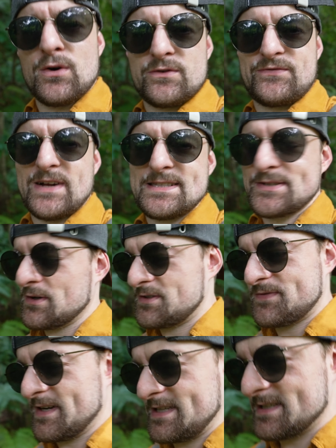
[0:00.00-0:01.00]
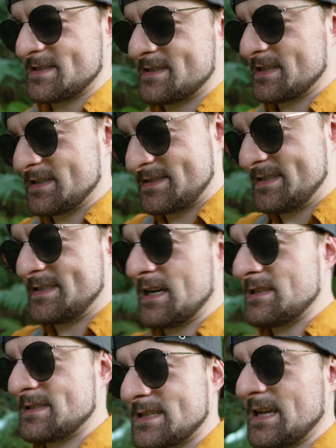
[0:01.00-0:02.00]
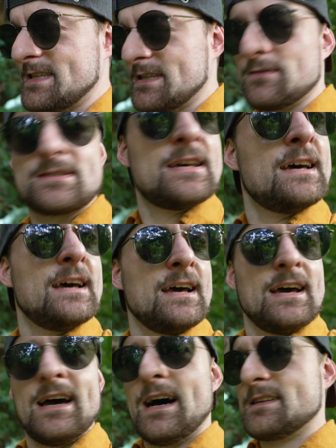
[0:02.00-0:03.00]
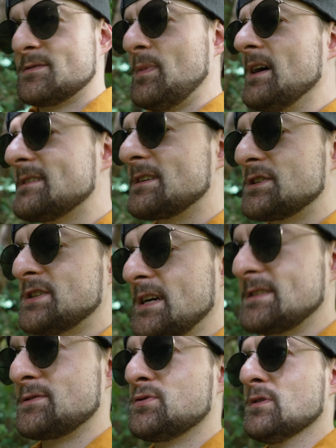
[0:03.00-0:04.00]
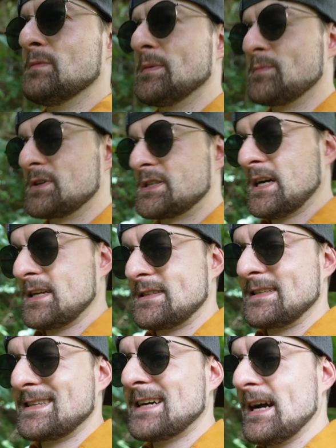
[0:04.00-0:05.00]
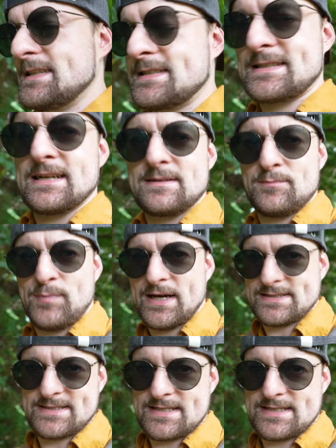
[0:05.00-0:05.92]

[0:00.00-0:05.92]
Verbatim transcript: Und falls ihr euch verirrt, denn es sieht ja alles gleich aus, also macht eine gescheite Tour mit einem gescheiten Guide, dann passt